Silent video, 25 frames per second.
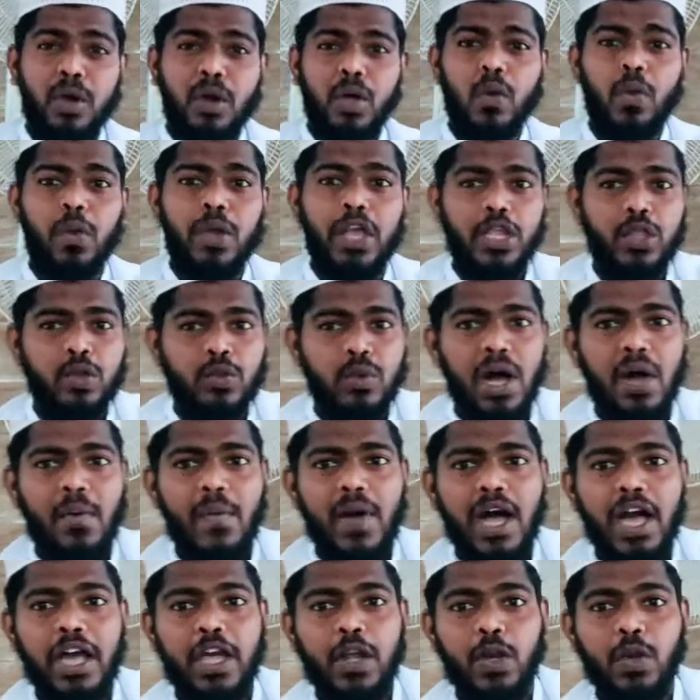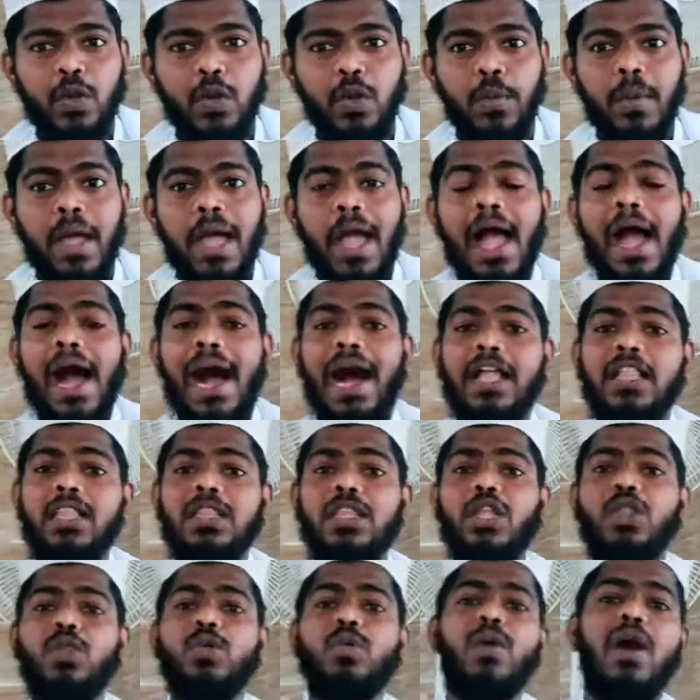போடக்கூடிய துவாவாக இருக்கும்
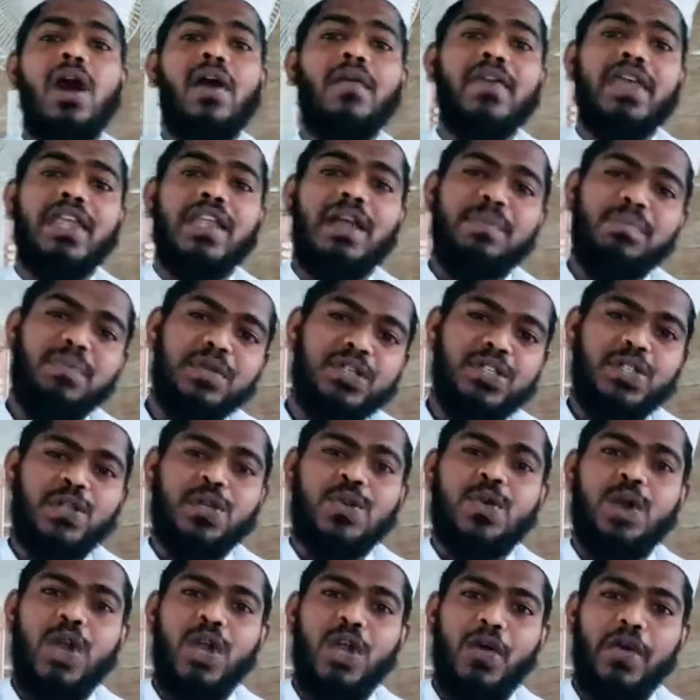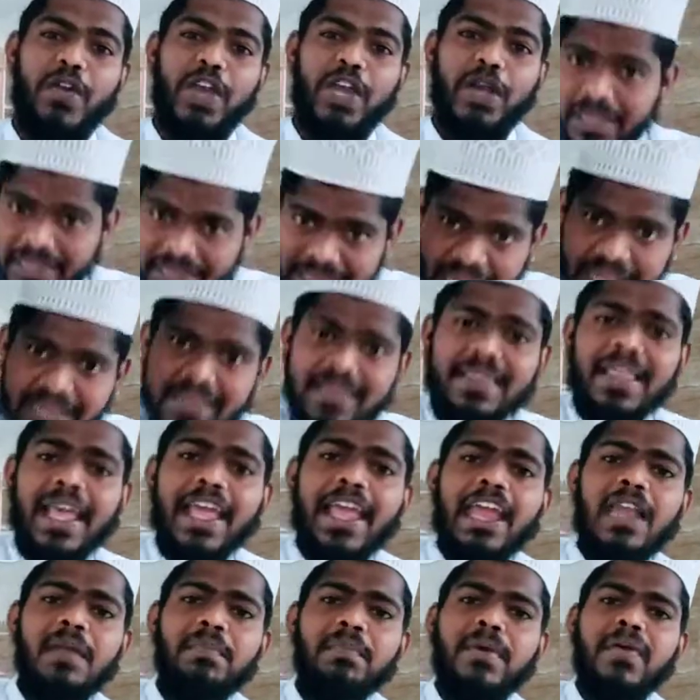அந்த துவாவை நாம் பெற்றுக்கொள்ள வேண்டும் ஒரு தந்தை
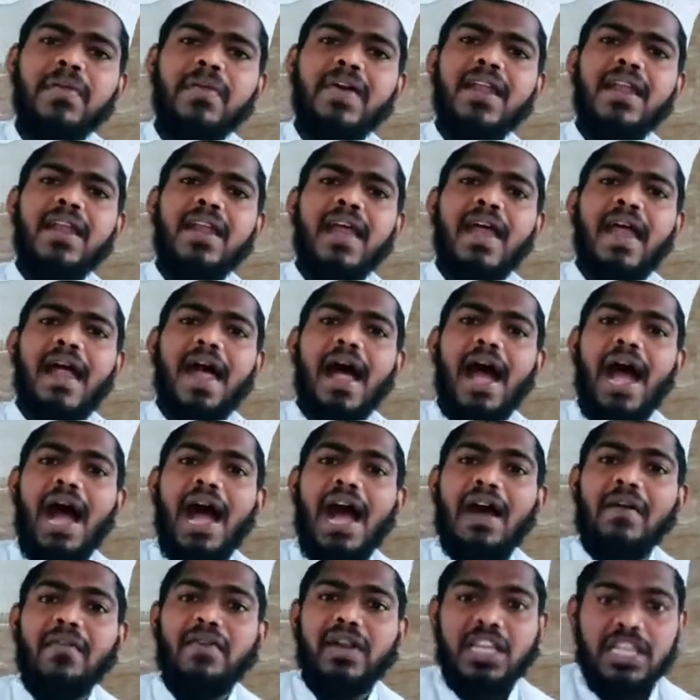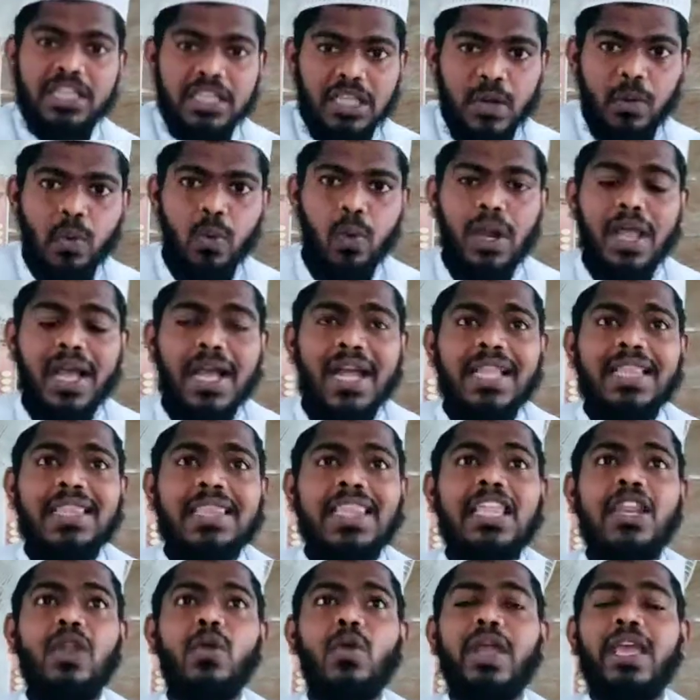என்பவர் அவர் இந்த
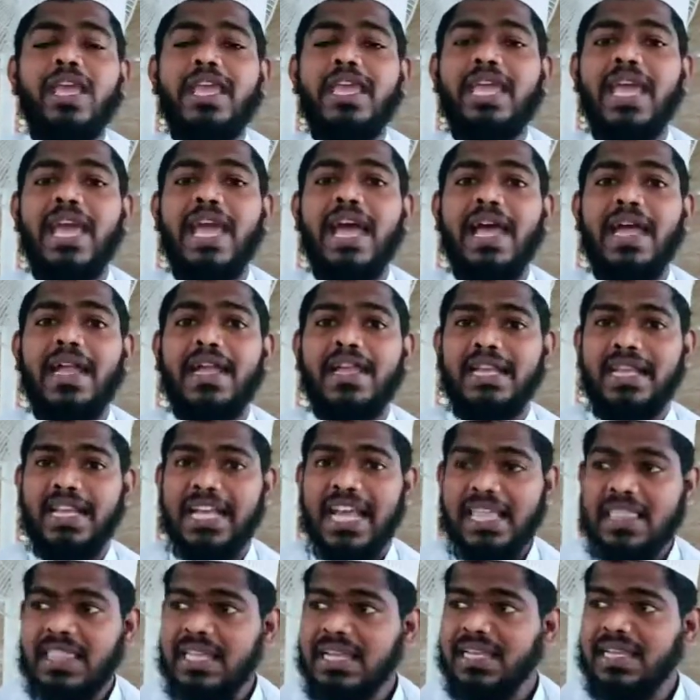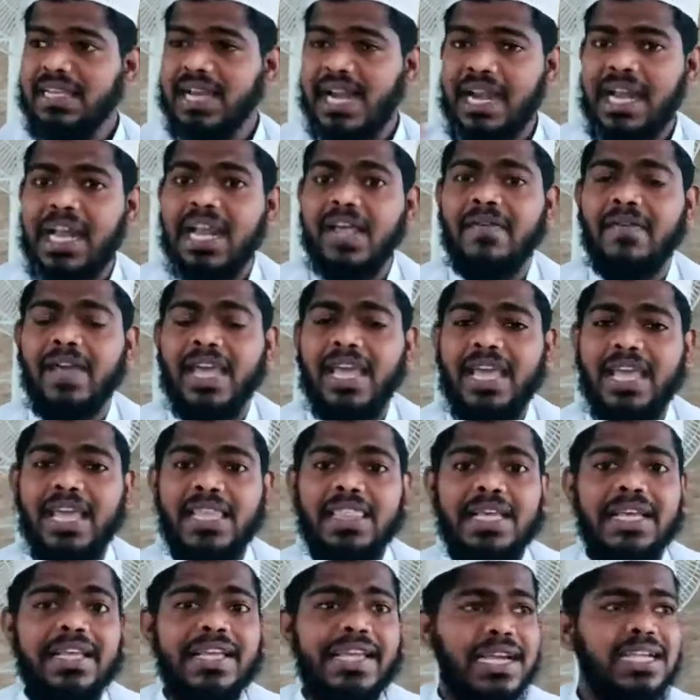உலகத்தினுடைய எது நல்லவை
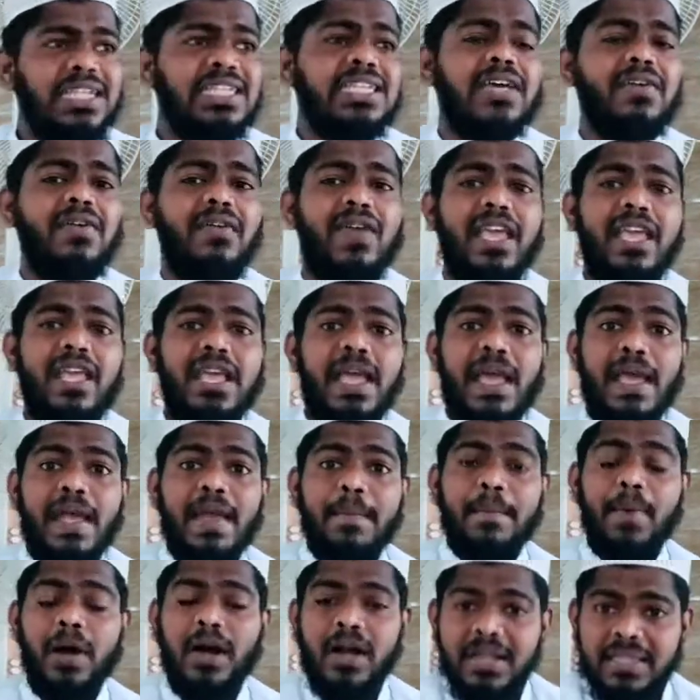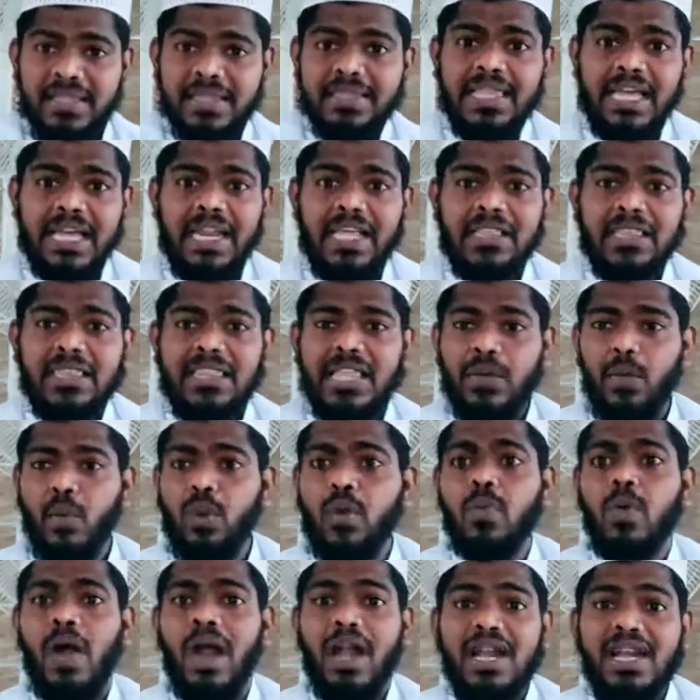எது கெட்டவை பகுத்தறிந்து
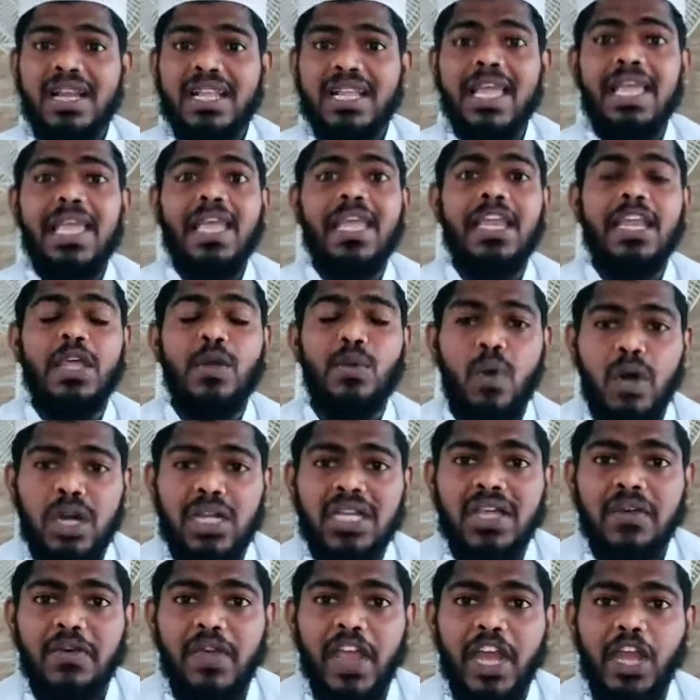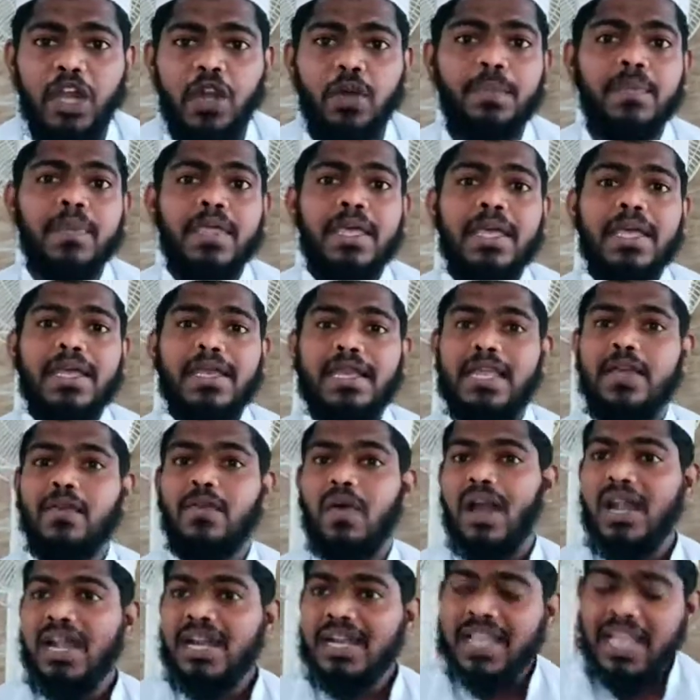உன் வாழ்க்கையை நீ ஓட்ட வேண்டும் நீ
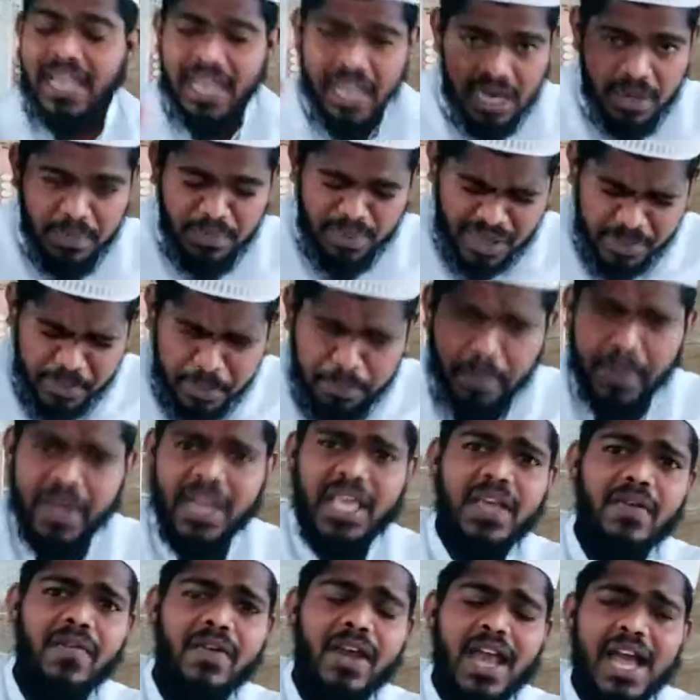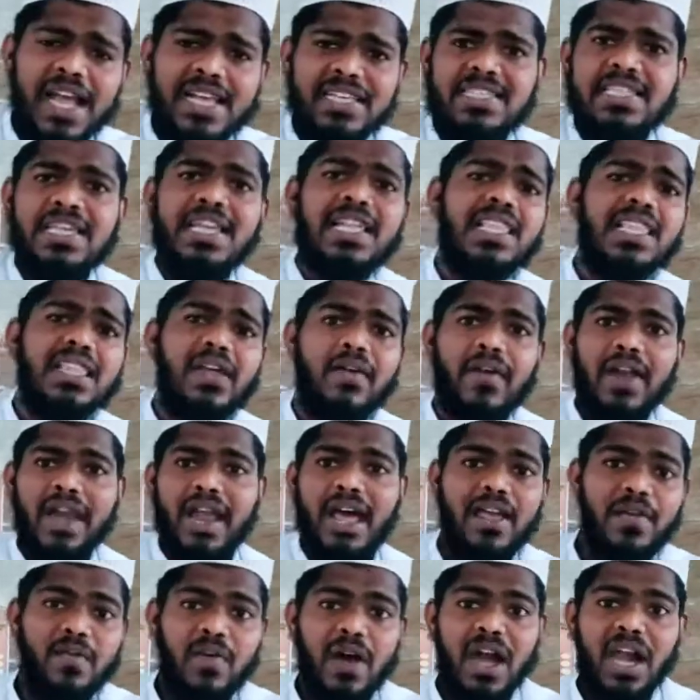வாழ்க்கையில் மிகப்பெரியவனாய்
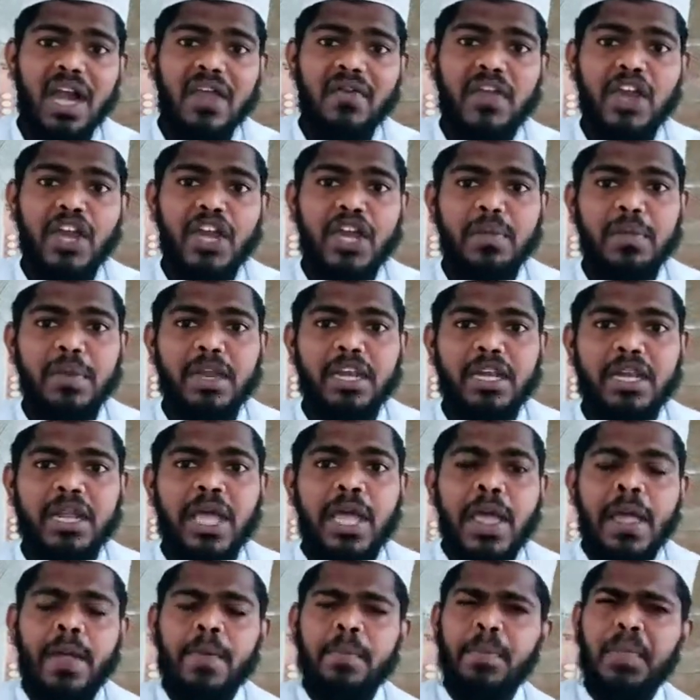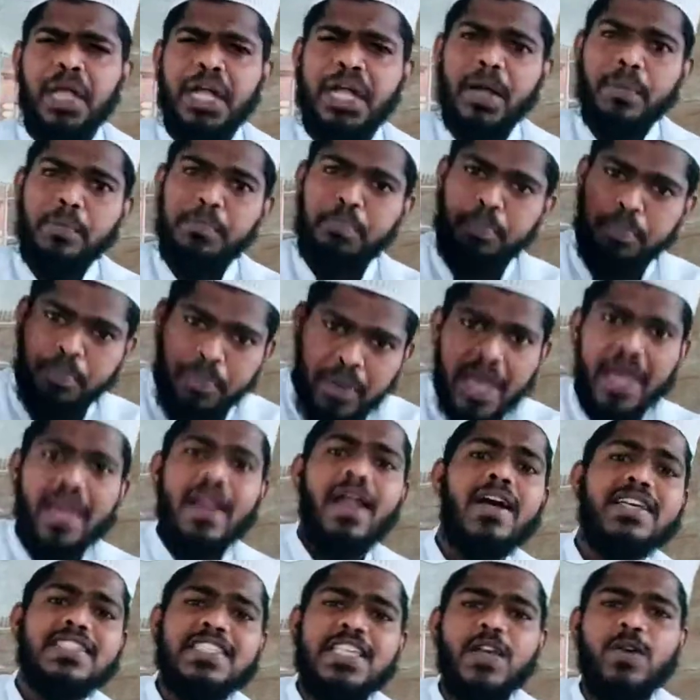சிறந்தவனாய் வாழ வேண்டும் என்று மிக
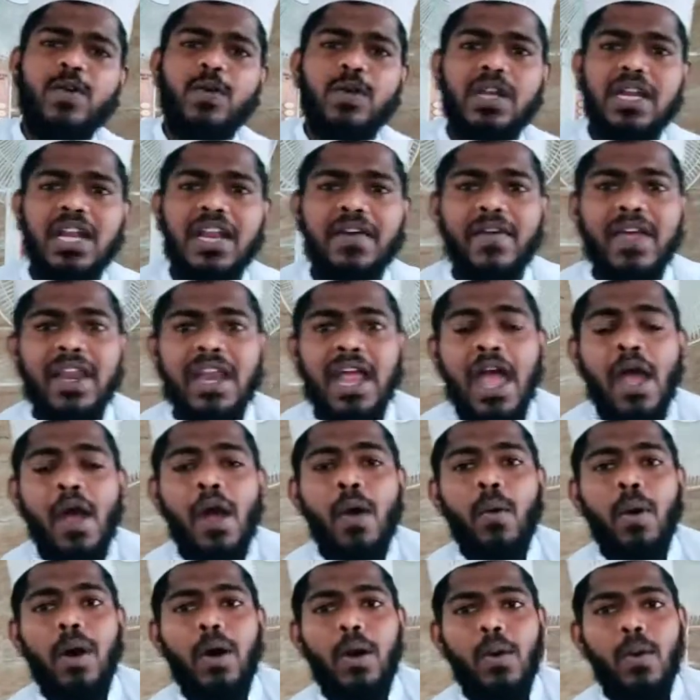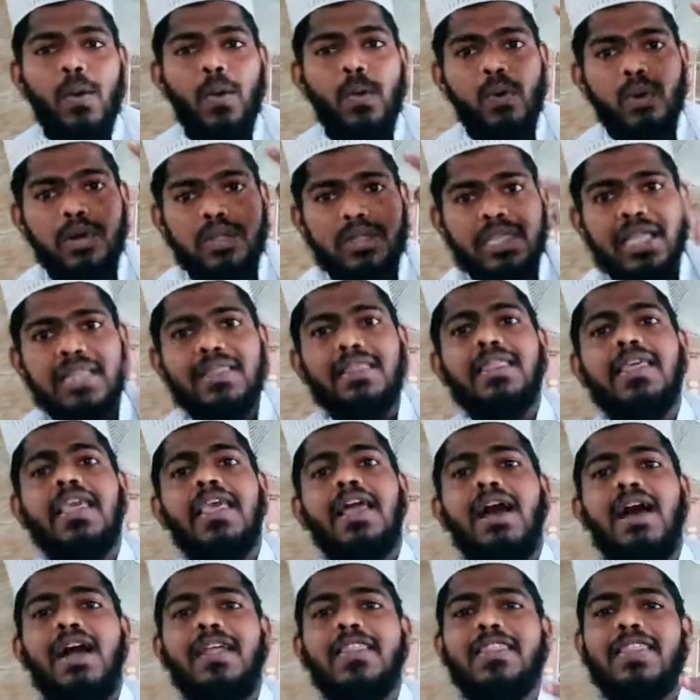பேராசை கொன்றவர் ஒரு
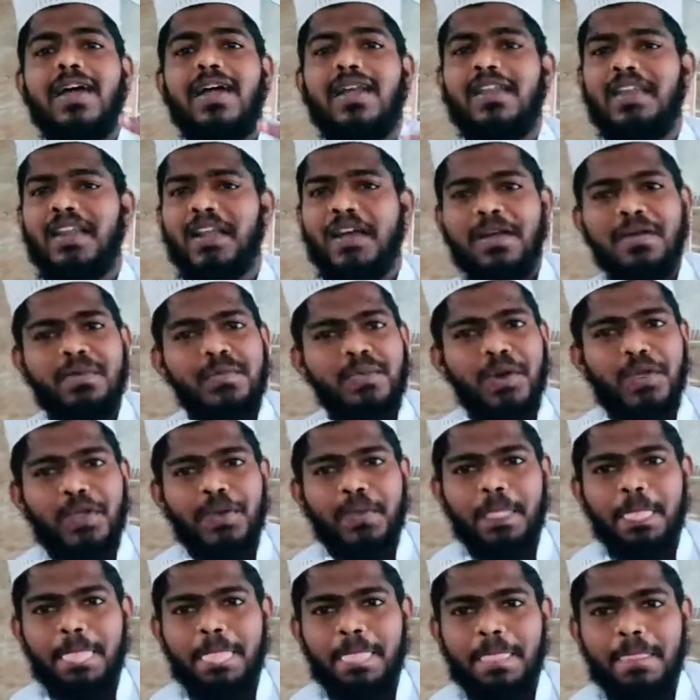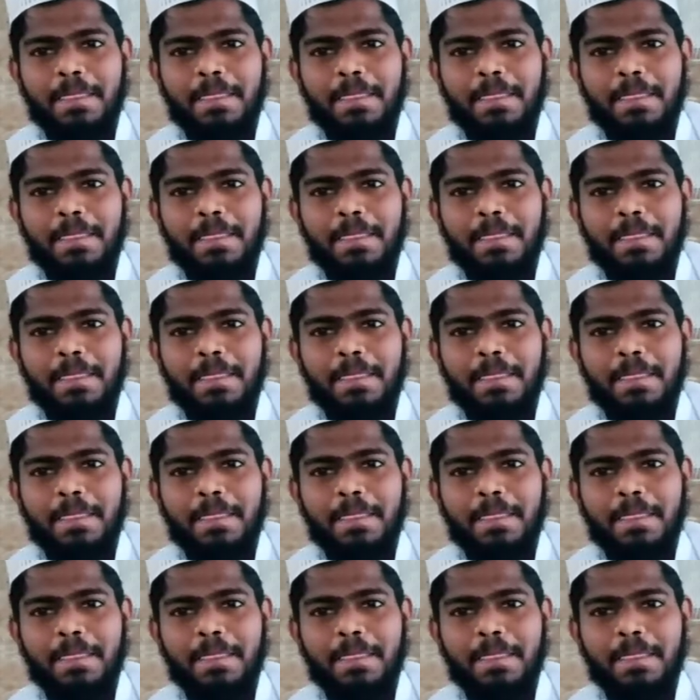தந்தையாகத்தான் இருக்க முடியும்